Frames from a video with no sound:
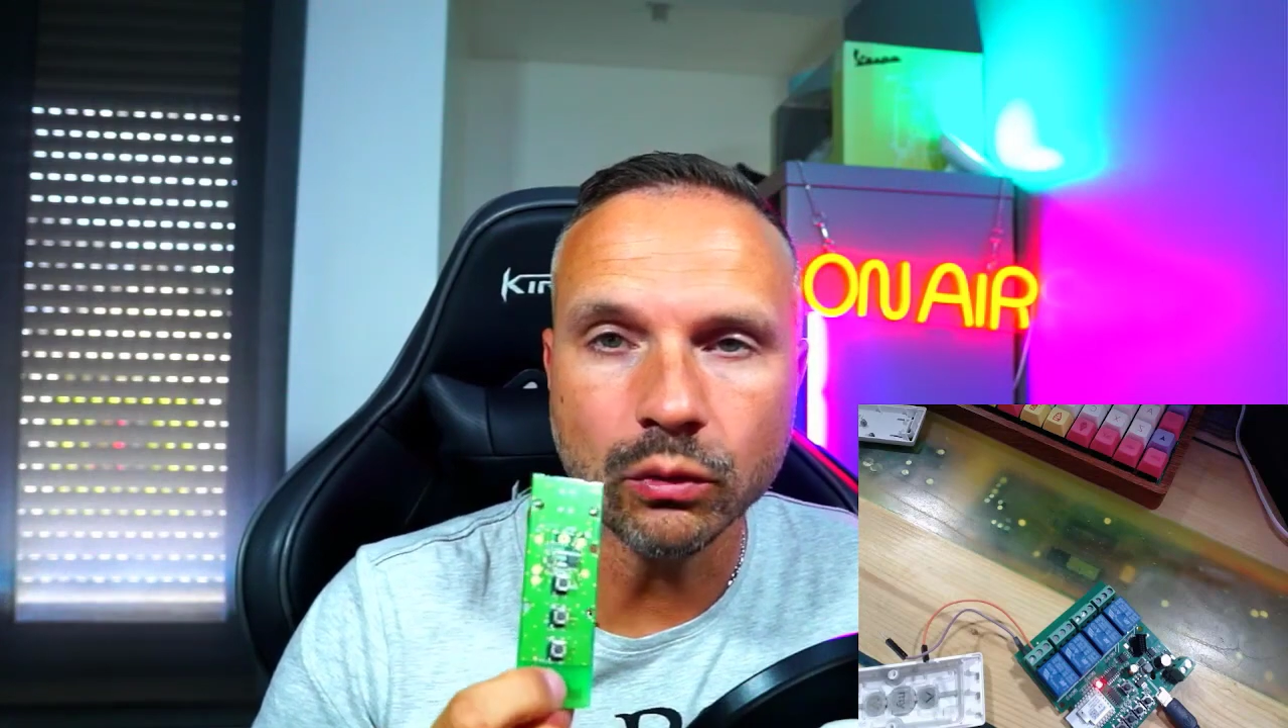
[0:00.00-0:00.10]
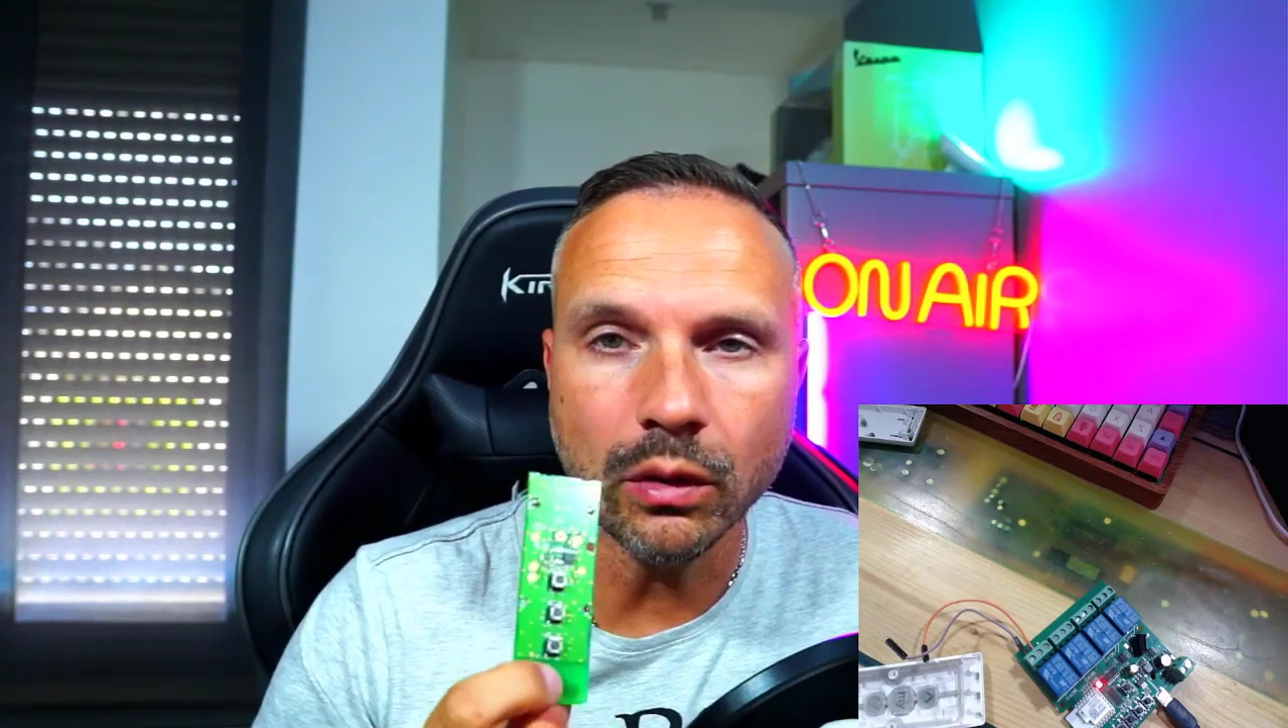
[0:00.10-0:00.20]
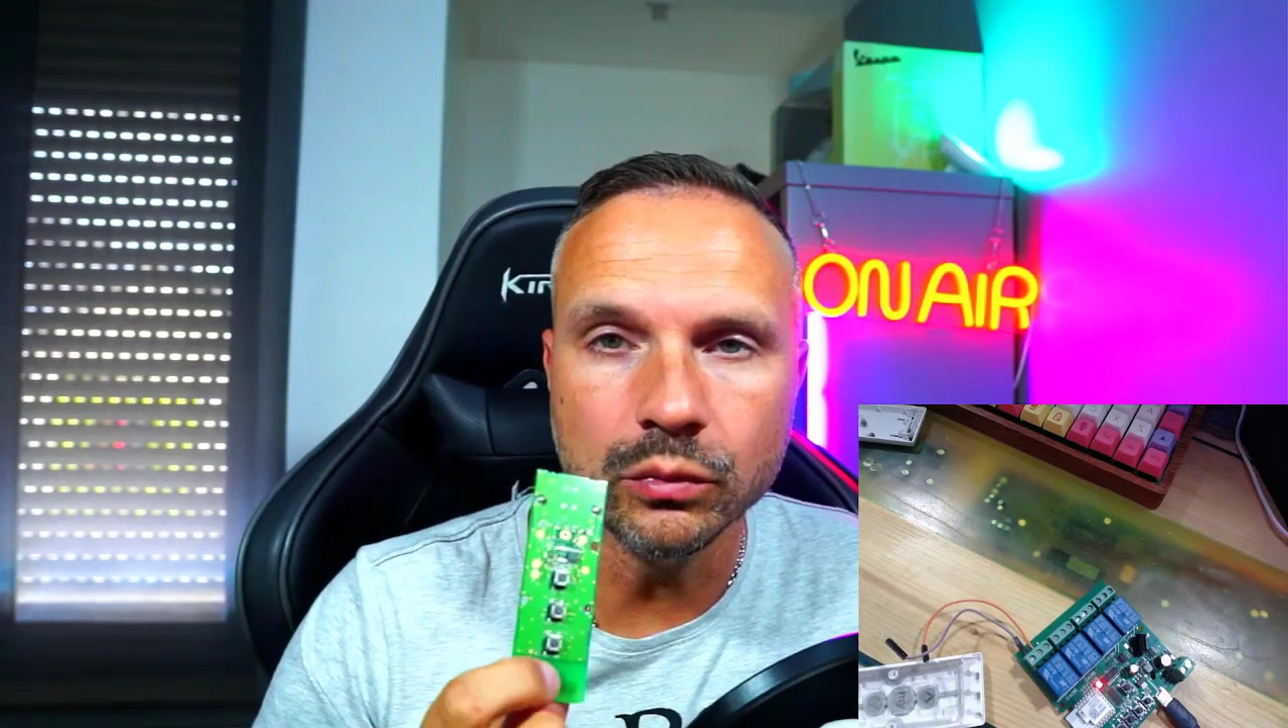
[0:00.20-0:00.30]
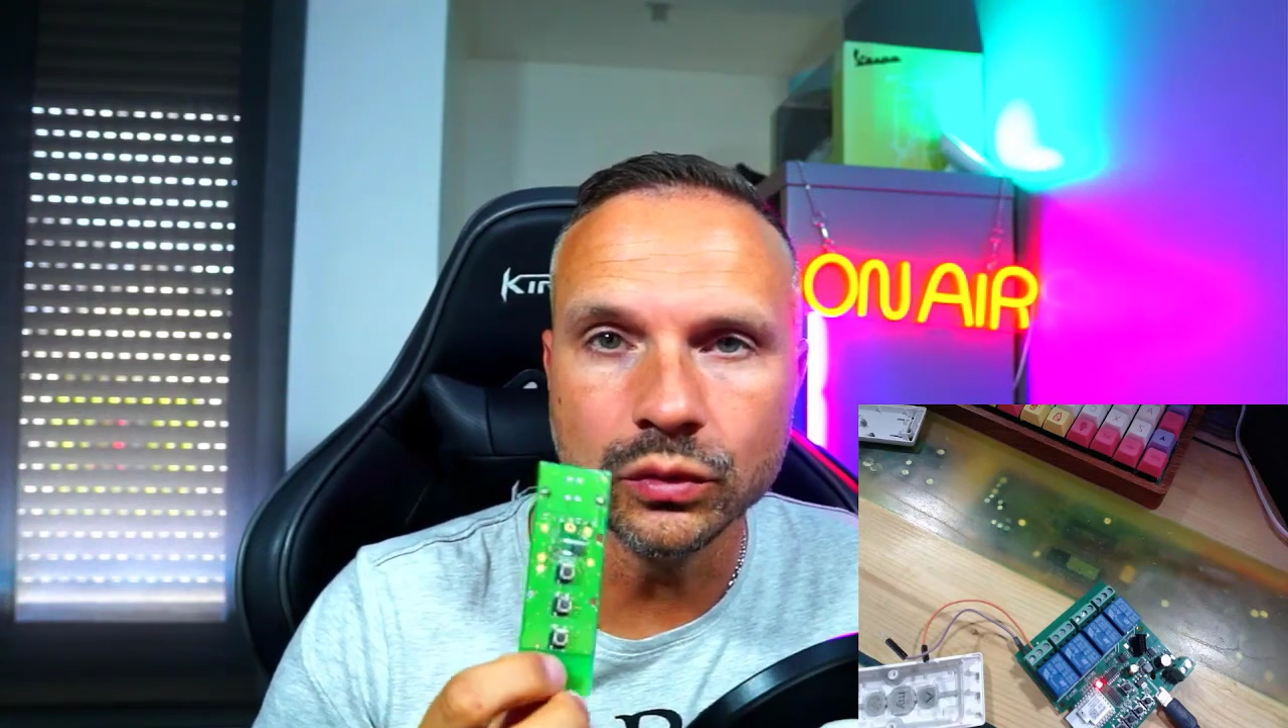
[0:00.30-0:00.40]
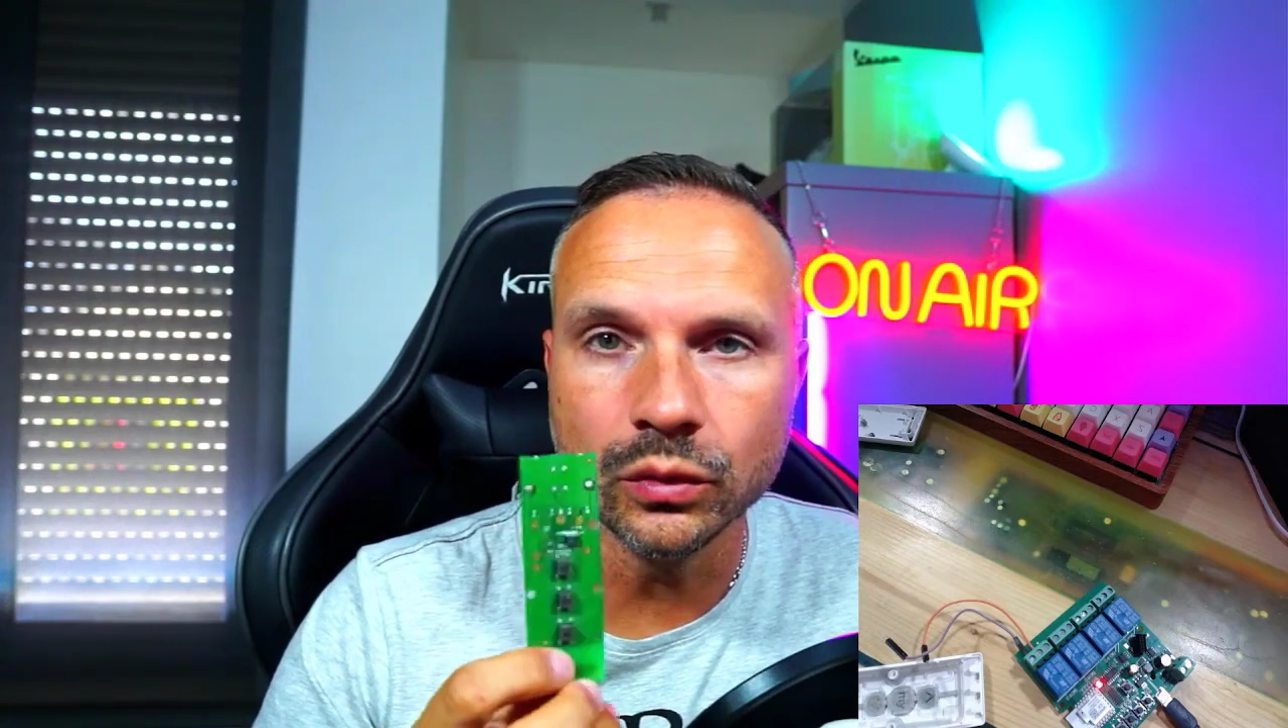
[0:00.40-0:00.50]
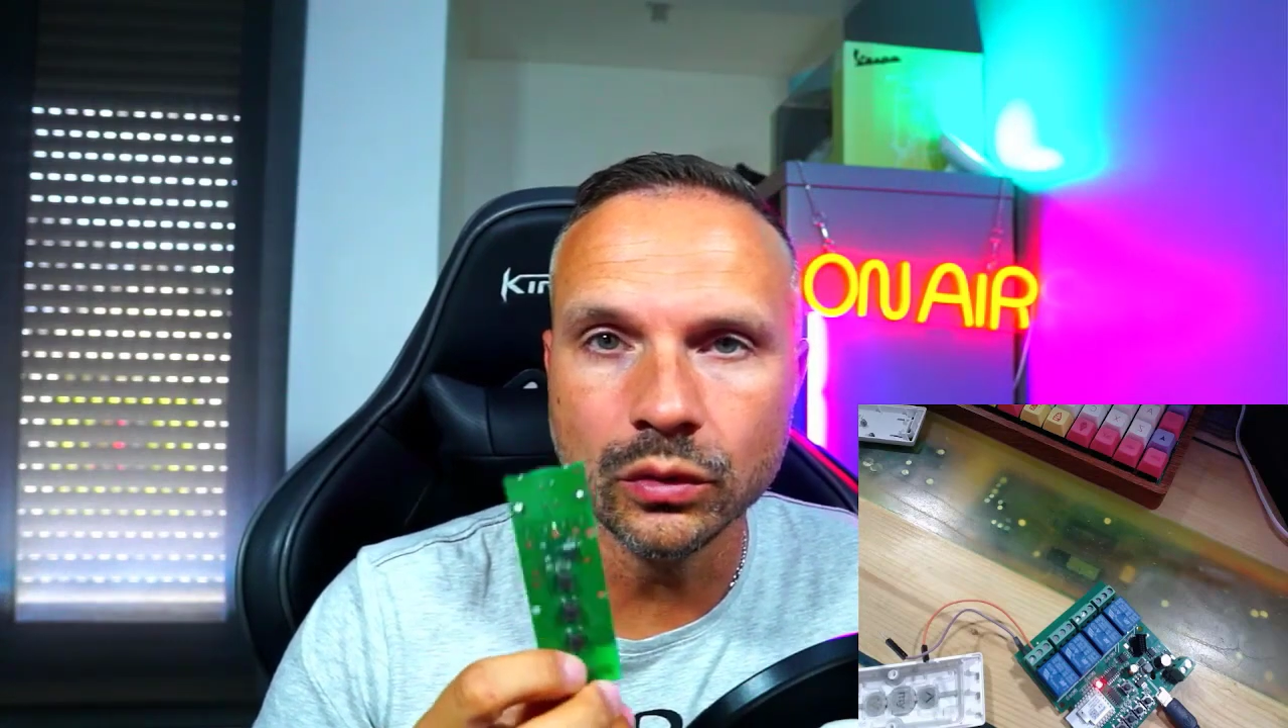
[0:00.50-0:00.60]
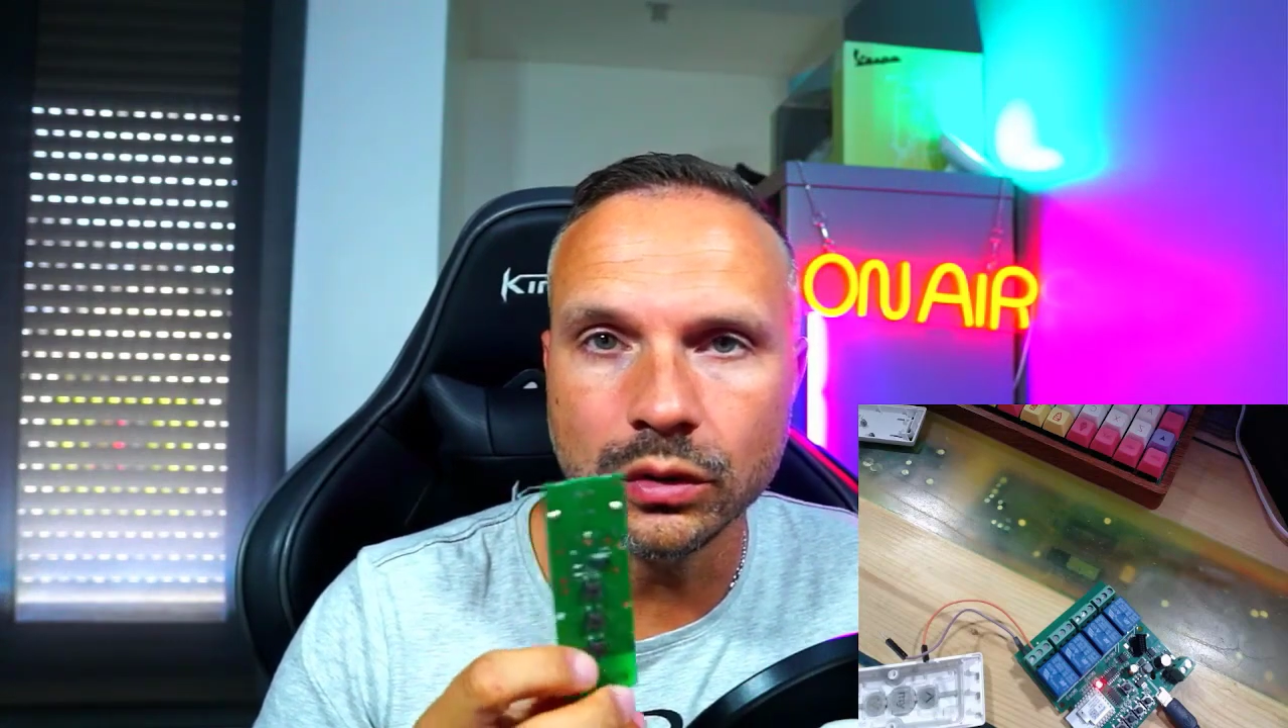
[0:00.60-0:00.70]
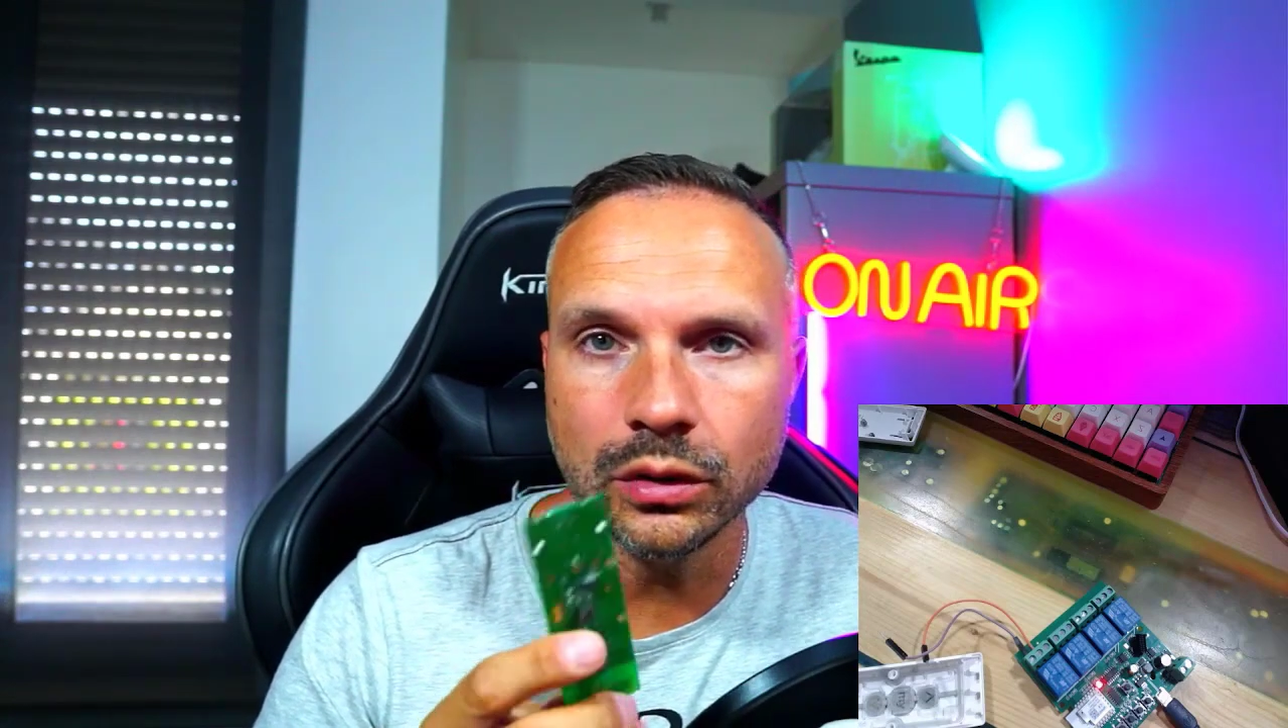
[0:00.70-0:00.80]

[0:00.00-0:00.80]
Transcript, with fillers: boutons